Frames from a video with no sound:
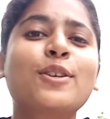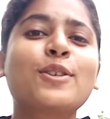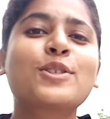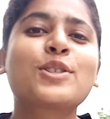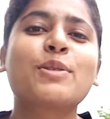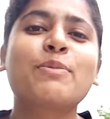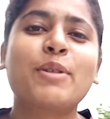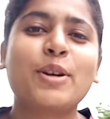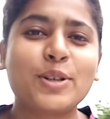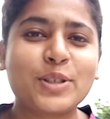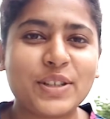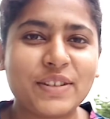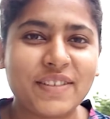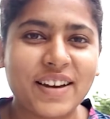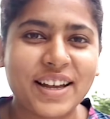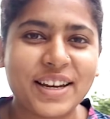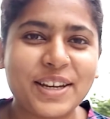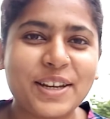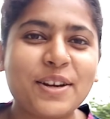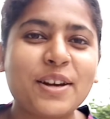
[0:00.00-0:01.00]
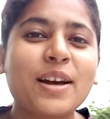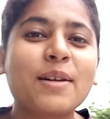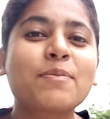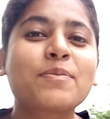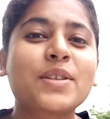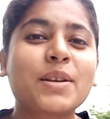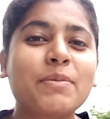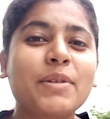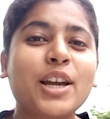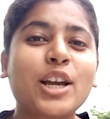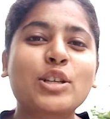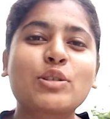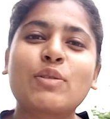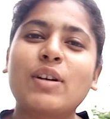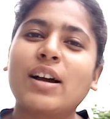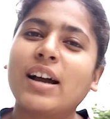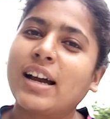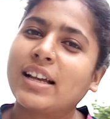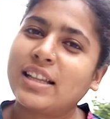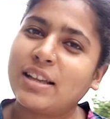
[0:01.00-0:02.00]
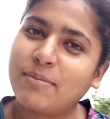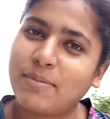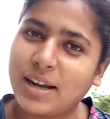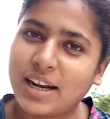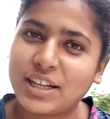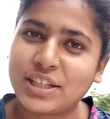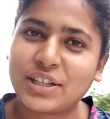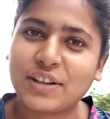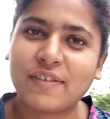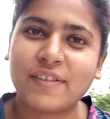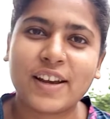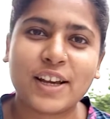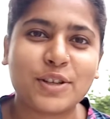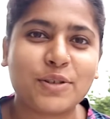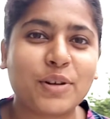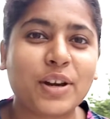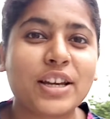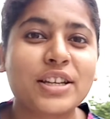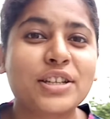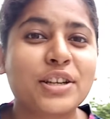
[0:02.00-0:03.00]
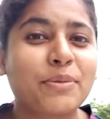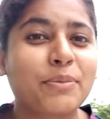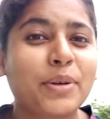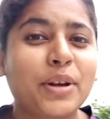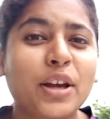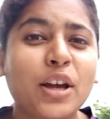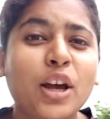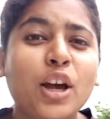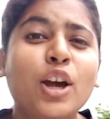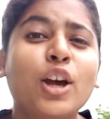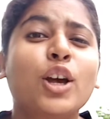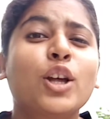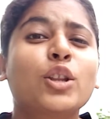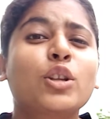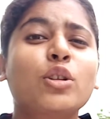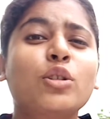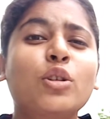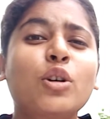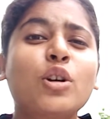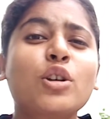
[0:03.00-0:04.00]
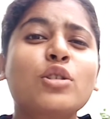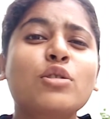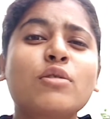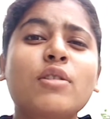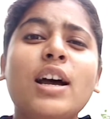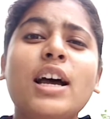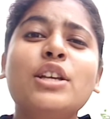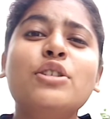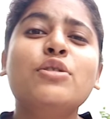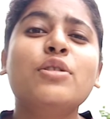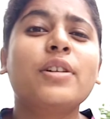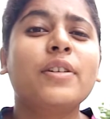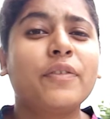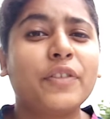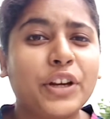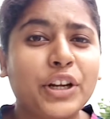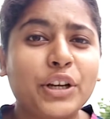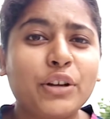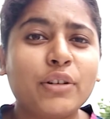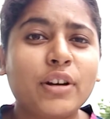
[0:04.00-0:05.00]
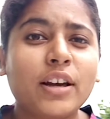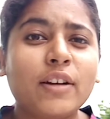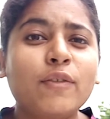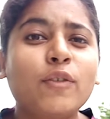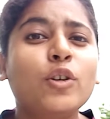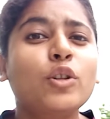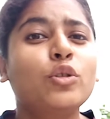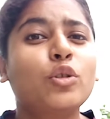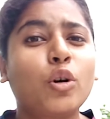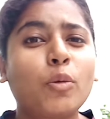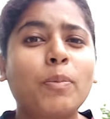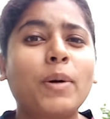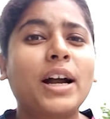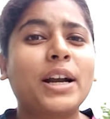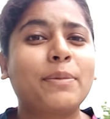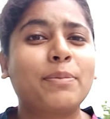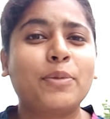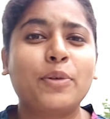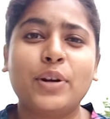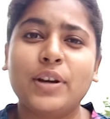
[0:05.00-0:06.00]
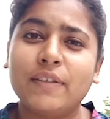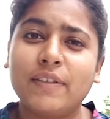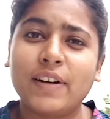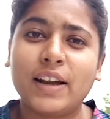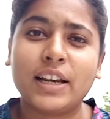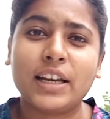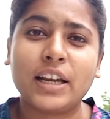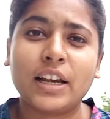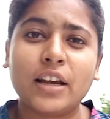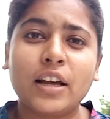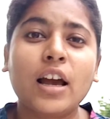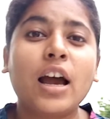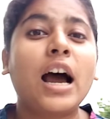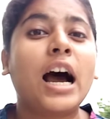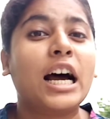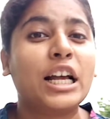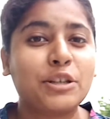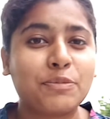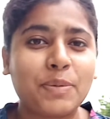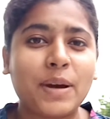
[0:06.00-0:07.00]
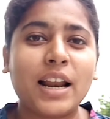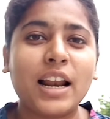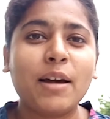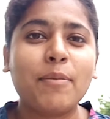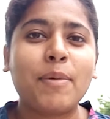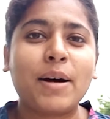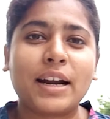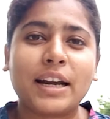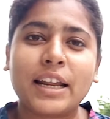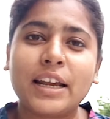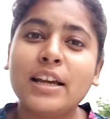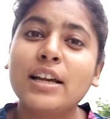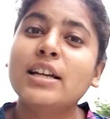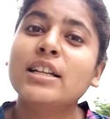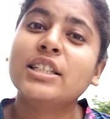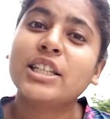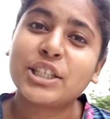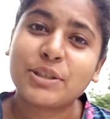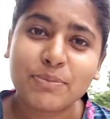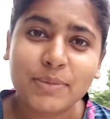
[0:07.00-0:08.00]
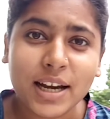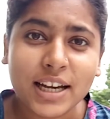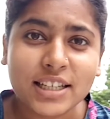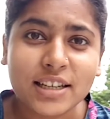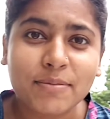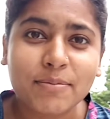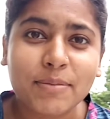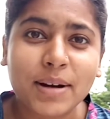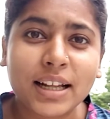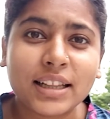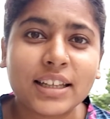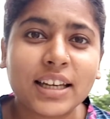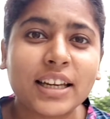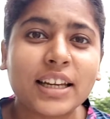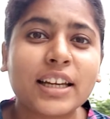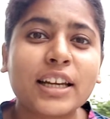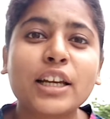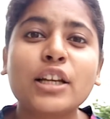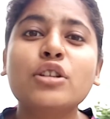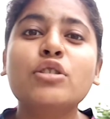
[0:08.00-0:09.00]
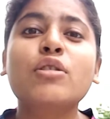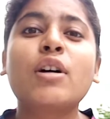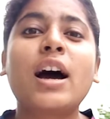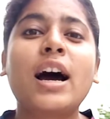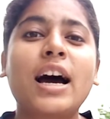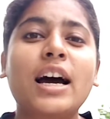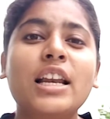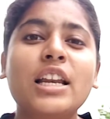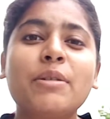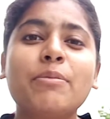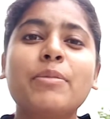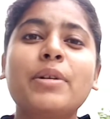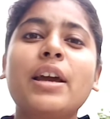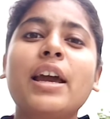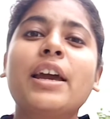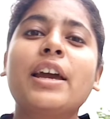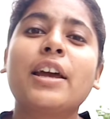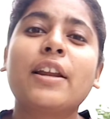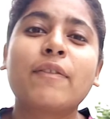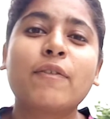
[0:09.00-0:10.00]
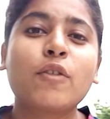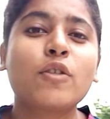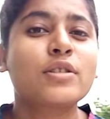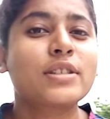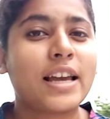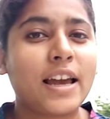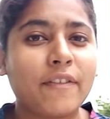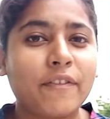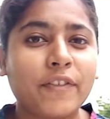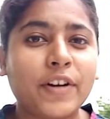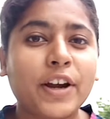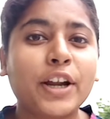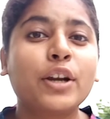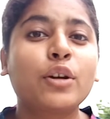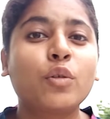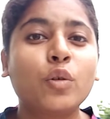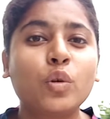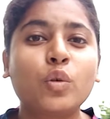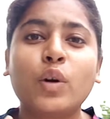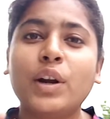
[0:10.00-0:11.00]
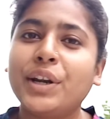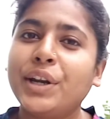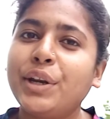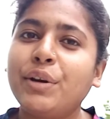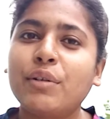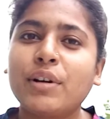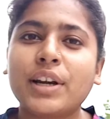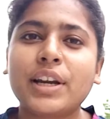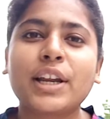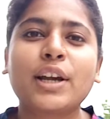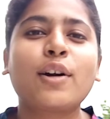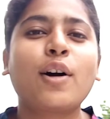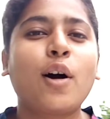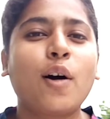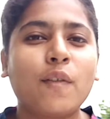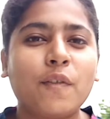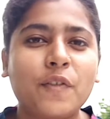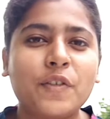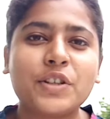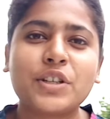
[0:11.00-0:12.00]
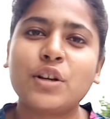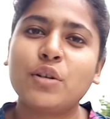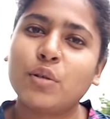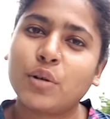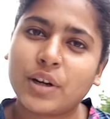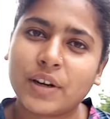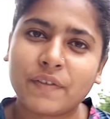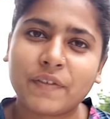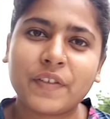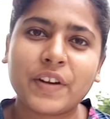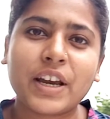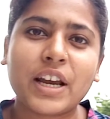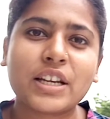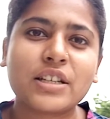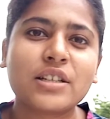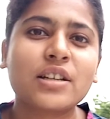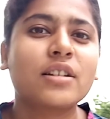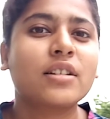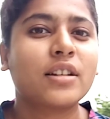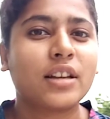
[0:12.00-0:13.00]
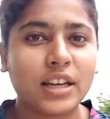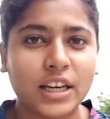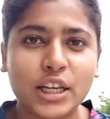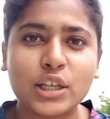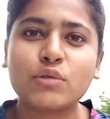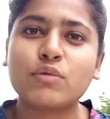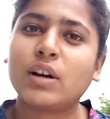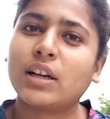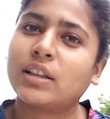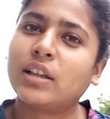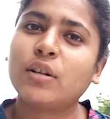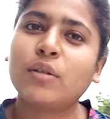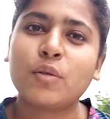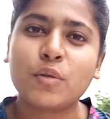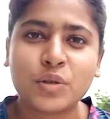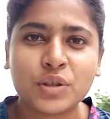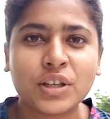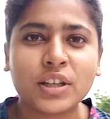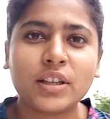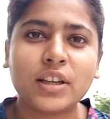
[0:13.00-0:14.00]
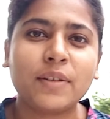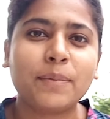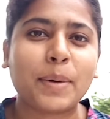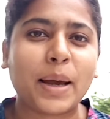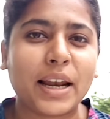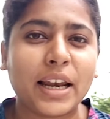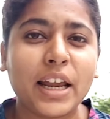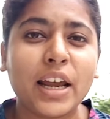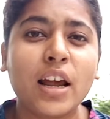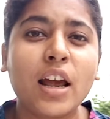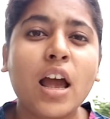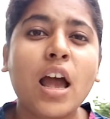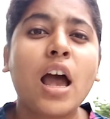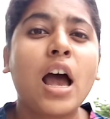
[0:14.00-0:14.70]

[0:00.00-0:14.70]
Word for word: दोस्तों मैं शिवानी और आप सभी का स्वागत है बालाशिवी एजुकेशन में तो दोस्तों आज जो ये वीडियो है वो दो पार्ट में होने वाली है आज पहला पार्ट है जिसमें आज हम बात करेंगे जो हाल ही में एयरफोर्स ऐप के टू ट्वेंटी ट्वेंटी का ऑफिशियल नोटिफिकेशन रिलीज़ हुआ था कुछ ही दिन पहले